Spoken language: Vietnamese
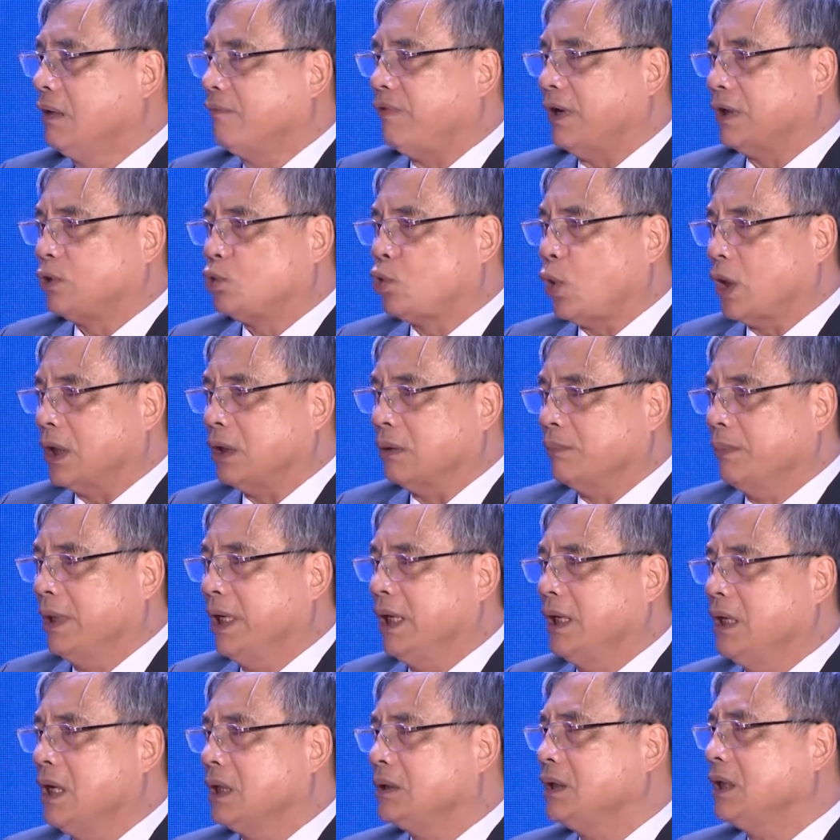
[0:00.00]
phải chuẩn
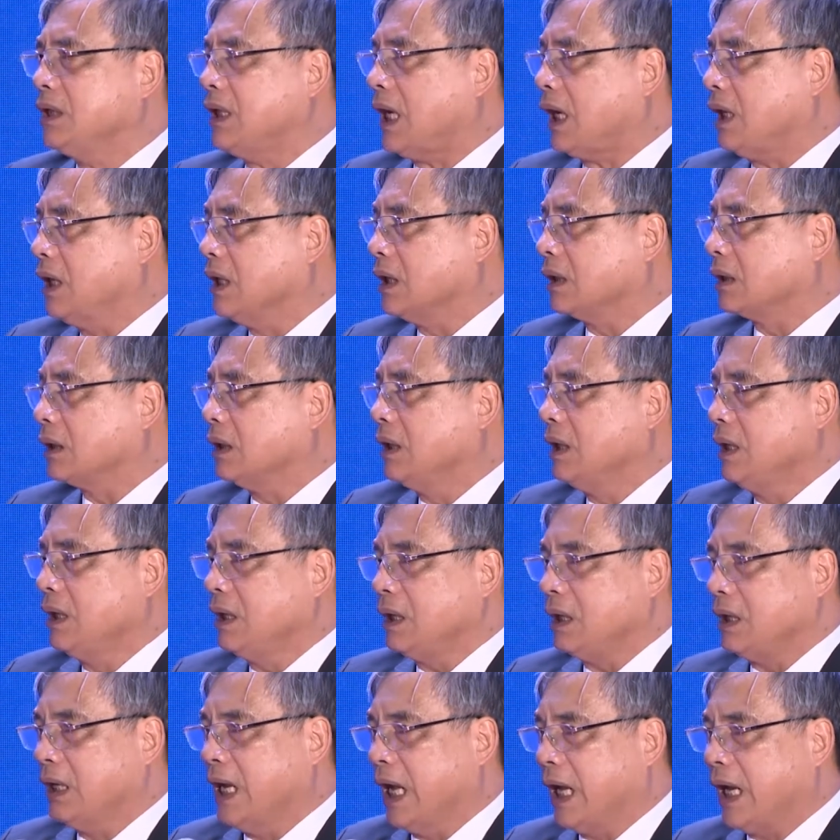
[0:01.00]
bị được những năng lực
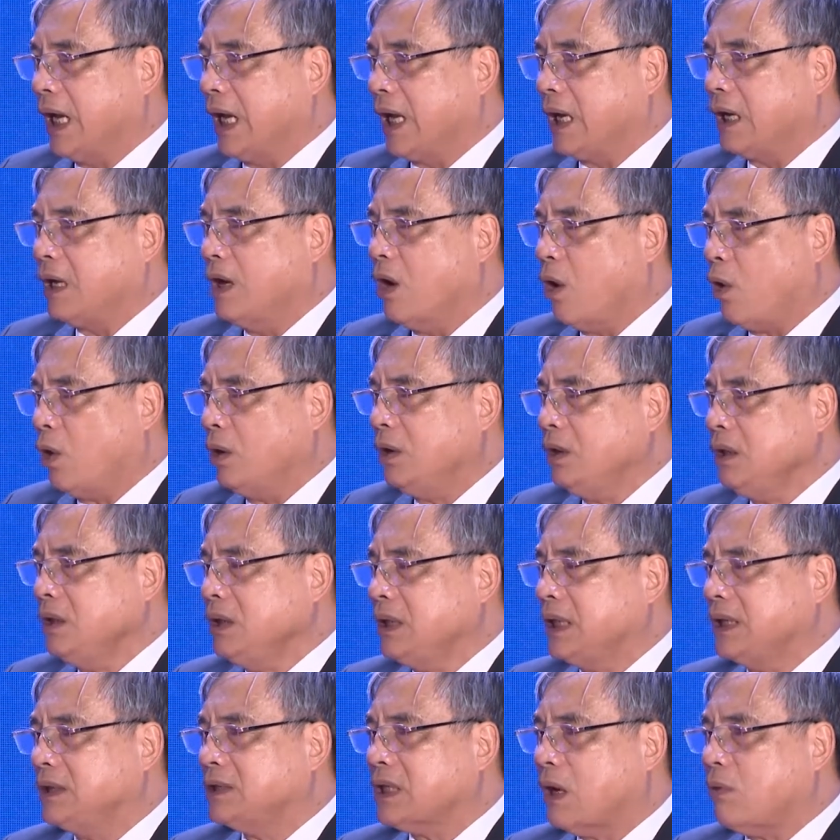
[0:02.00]
để
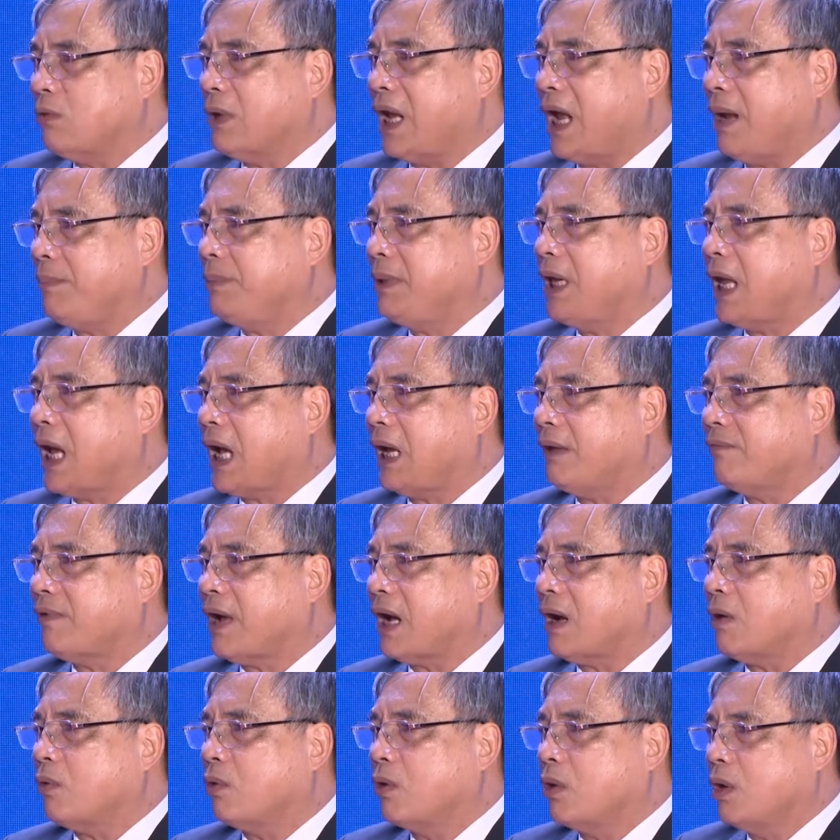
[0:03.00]
đón cái dòng FDI
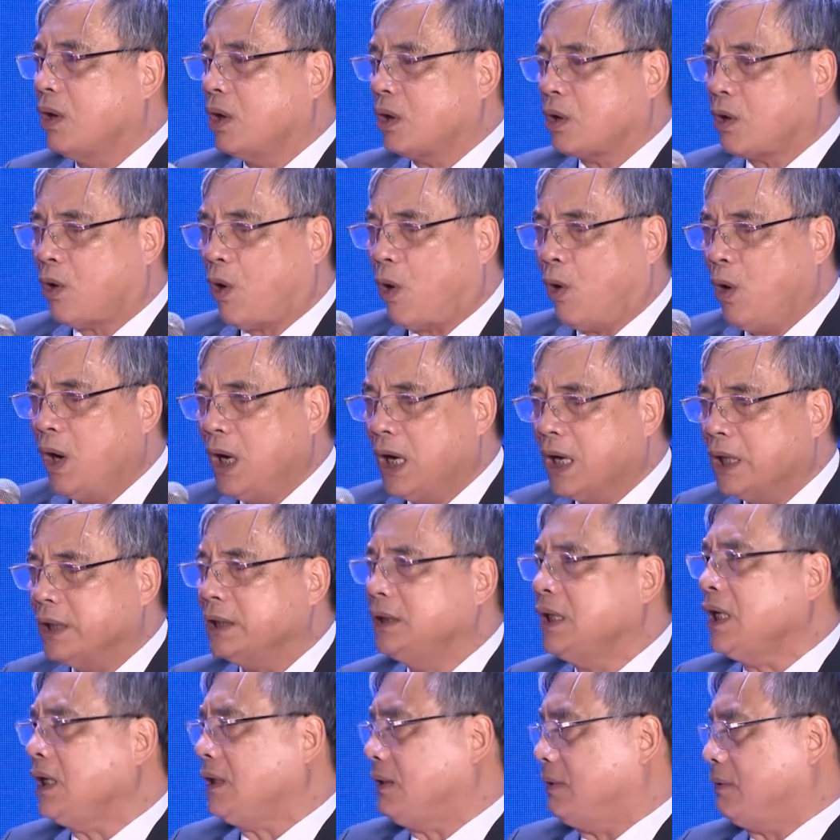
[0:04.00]
vào có lợi
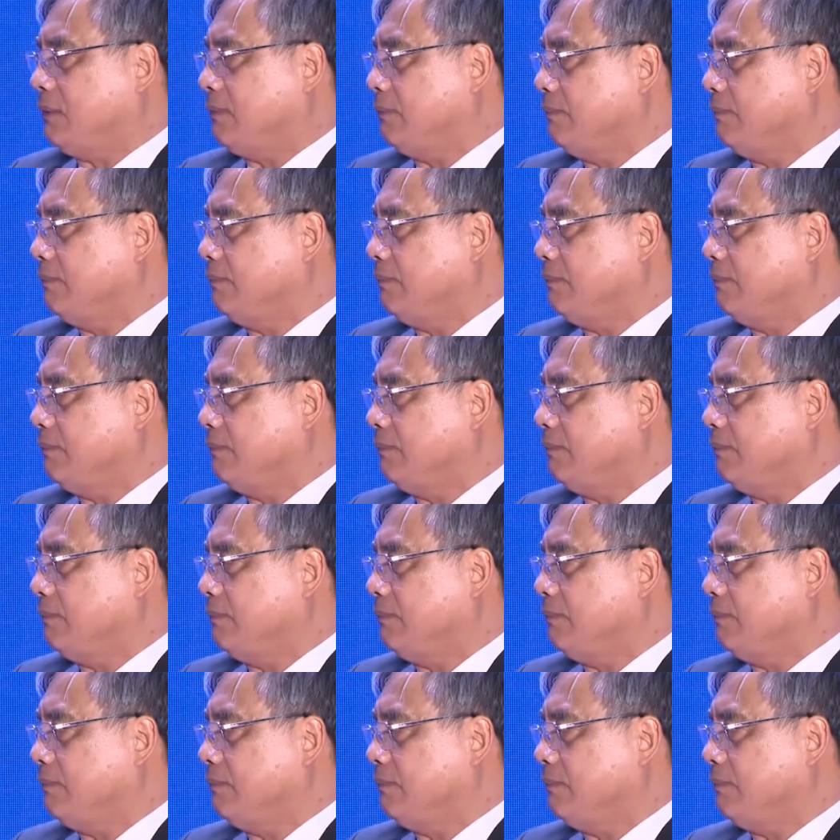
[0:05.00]
nhất